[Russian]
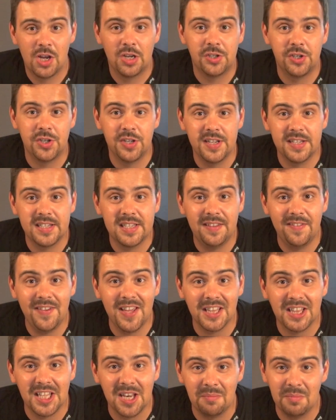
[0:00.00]
Через
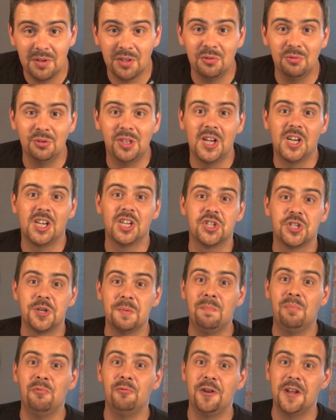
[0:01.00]
2-3 минуты
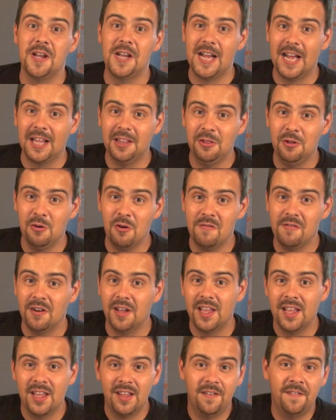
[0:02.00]
хачапури
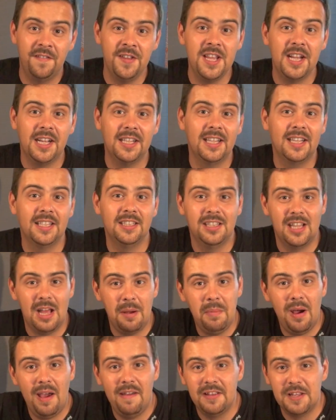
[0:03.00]
готовы. В них надо
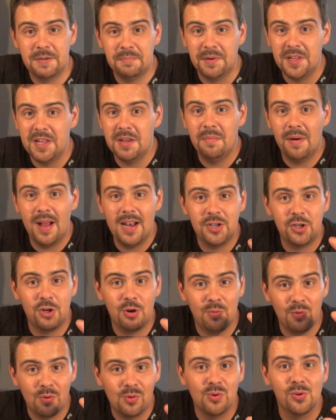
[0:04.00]
добавить по
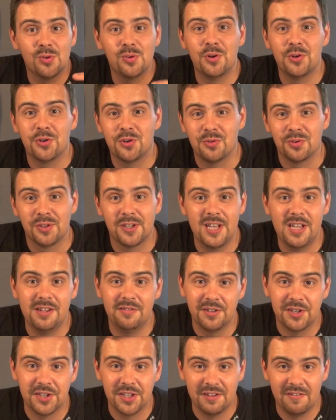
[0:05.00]
небольшому кусочку
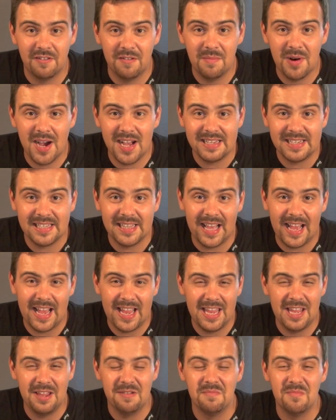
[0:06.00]
сливочного
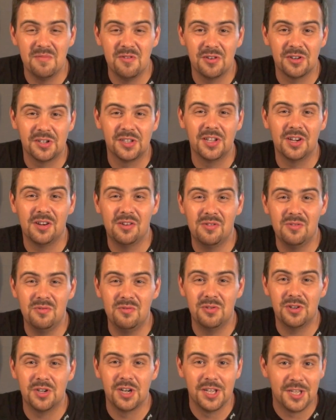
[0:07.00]
масла и можно
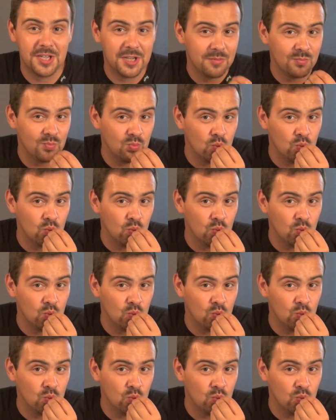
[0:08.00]
кушать.